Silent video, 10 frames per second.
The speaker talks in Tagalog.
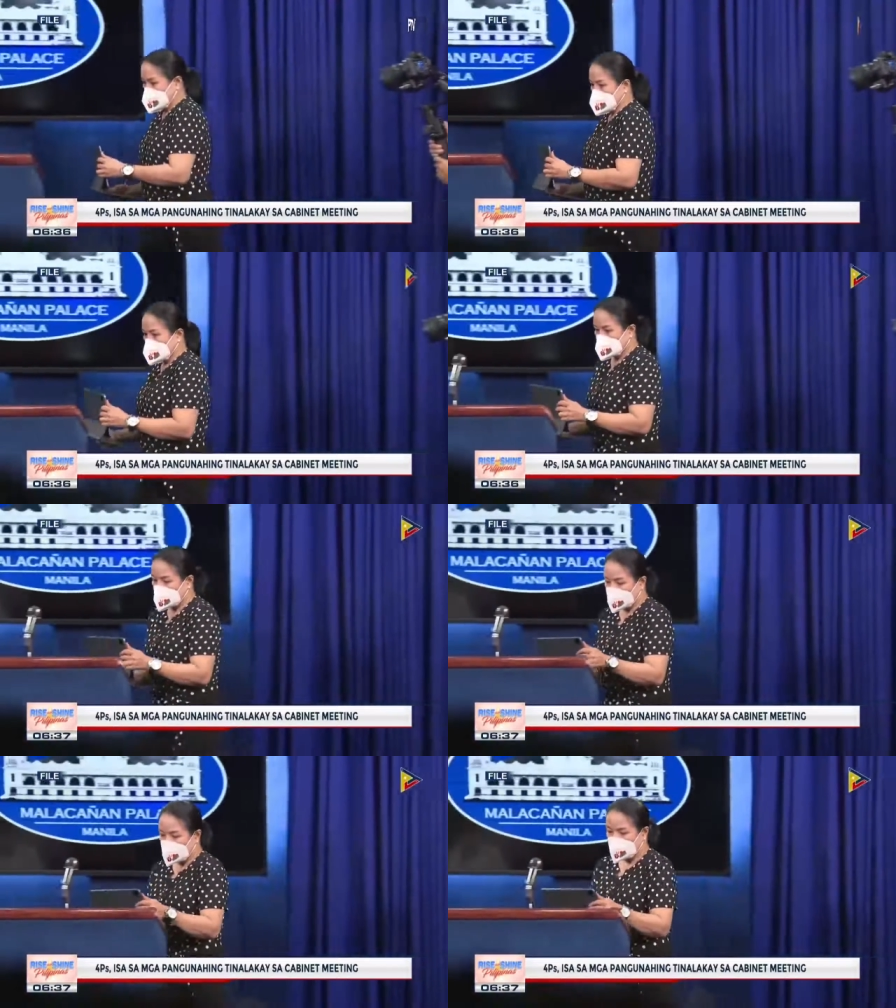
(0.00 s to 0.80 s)

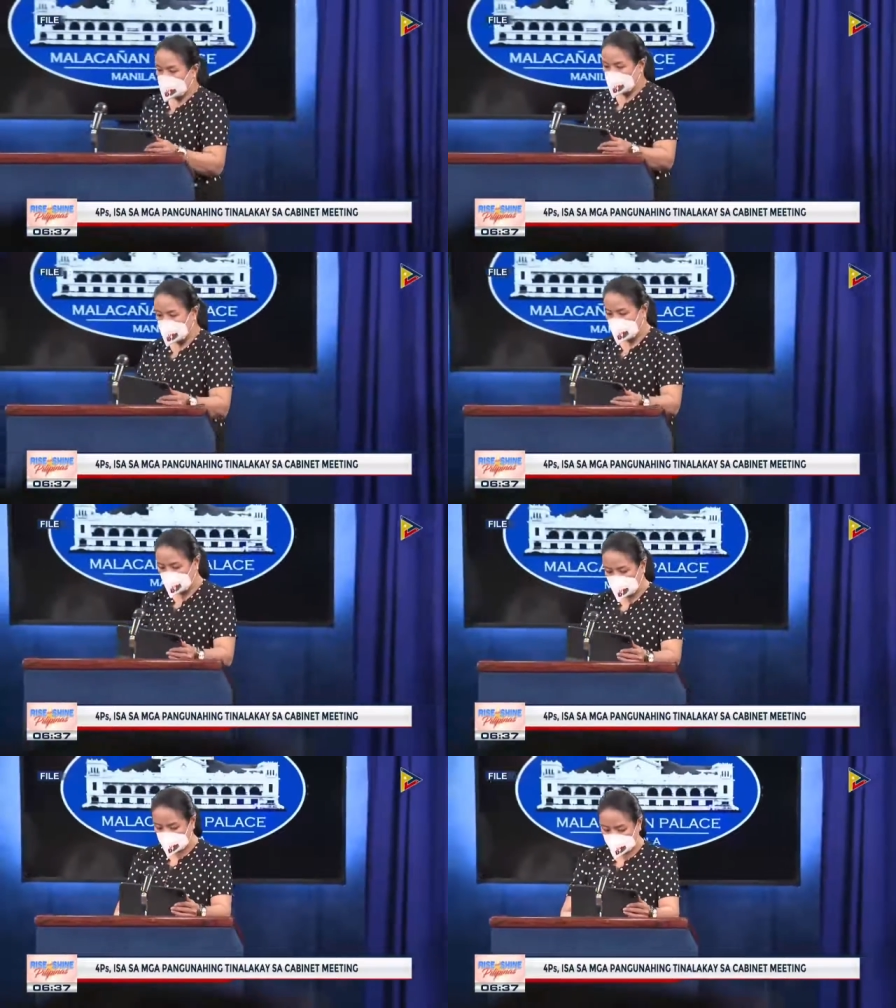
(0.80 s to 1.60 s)
Ayon kay Press
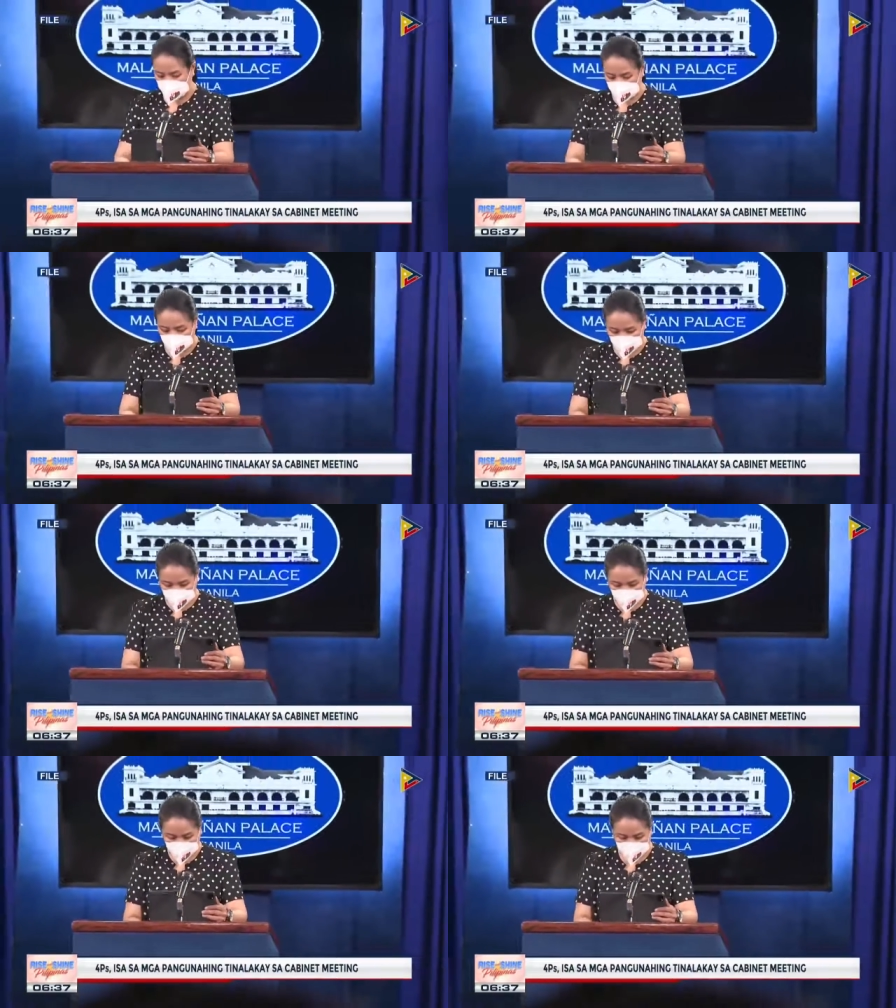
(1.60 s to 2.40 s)
Secretary Trixie Cruz
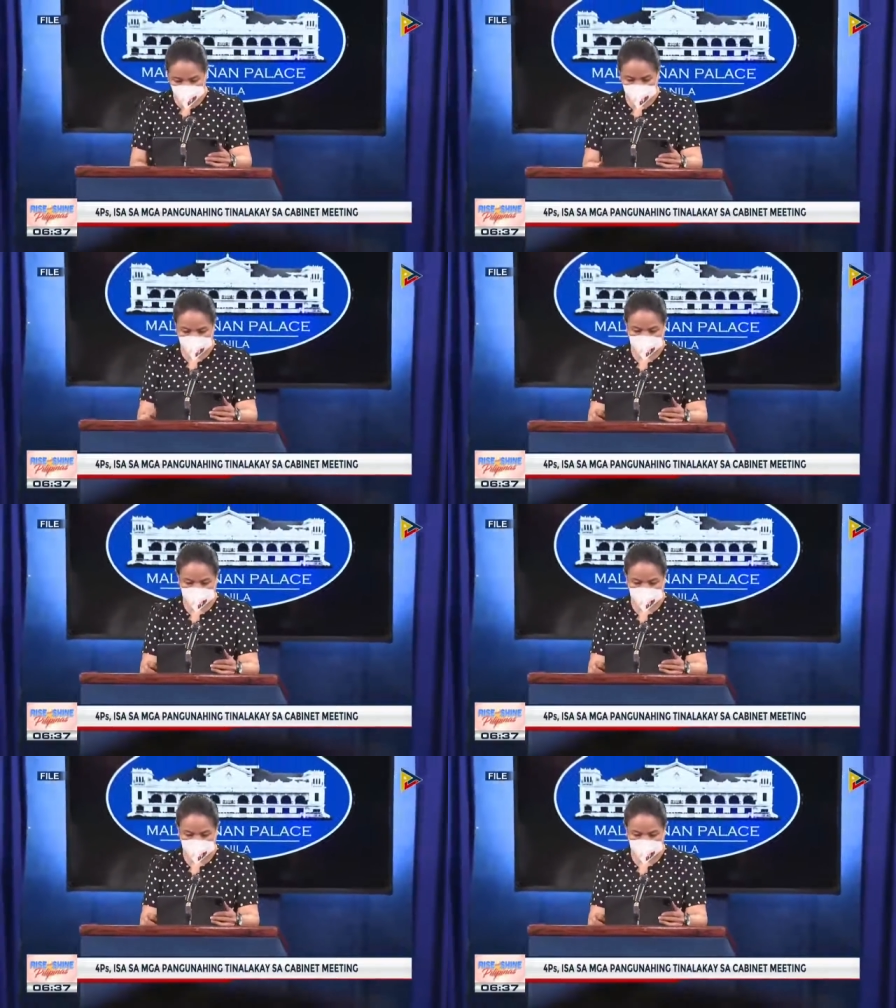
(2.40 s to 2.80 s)
Angeles,